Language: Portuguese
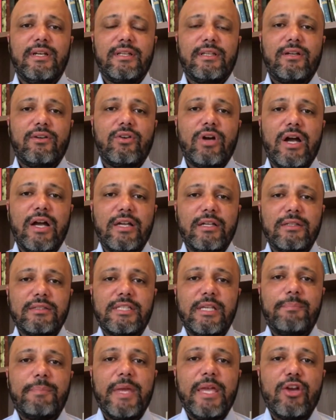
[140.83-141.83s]
Então a
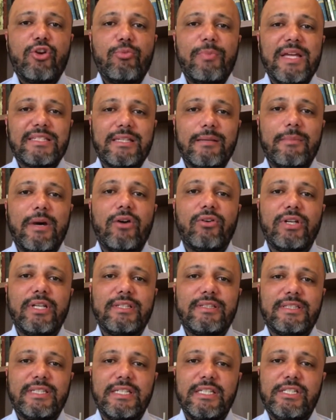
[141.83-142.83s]
CPI começa mal
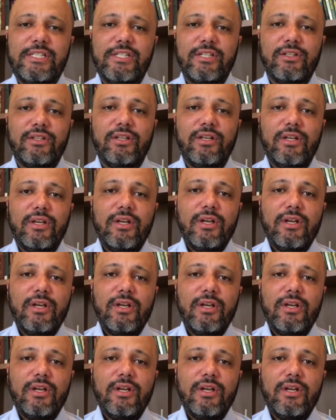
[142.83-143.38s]
nesse sentido.